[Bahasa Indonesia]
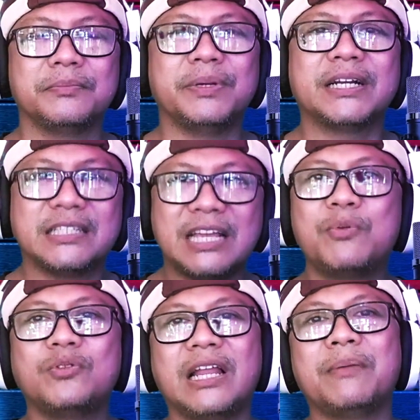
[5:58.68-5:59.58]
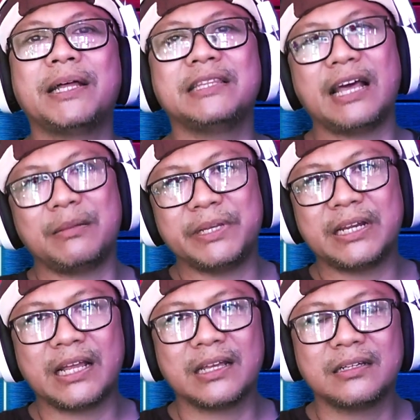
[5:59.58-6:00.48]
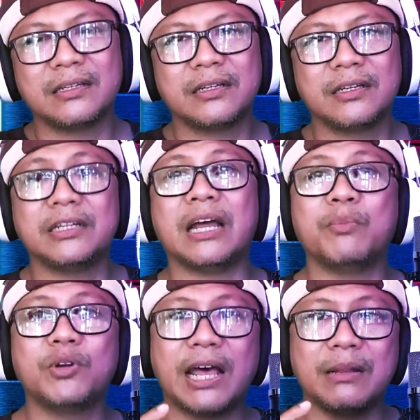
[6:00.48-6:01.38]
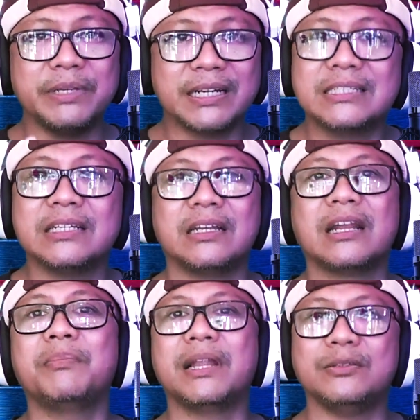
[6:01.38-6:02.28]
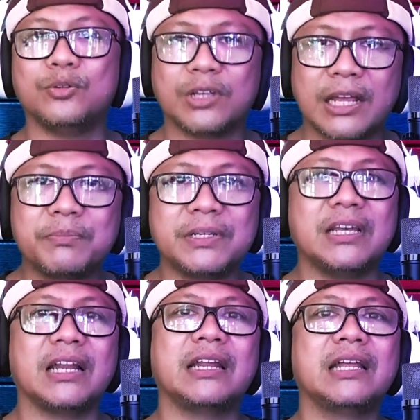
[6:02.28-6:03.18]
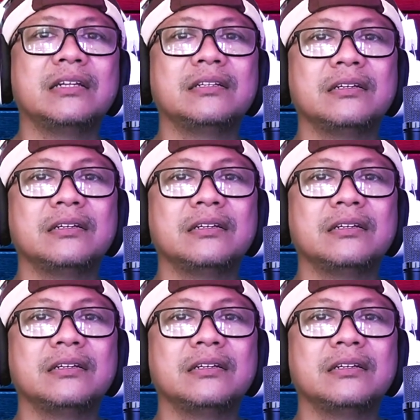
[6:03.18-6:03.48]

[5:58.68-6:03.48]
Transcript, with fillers: berkecamuk dalam hati Almira. Namun Almira segera melanjutkan perjalanan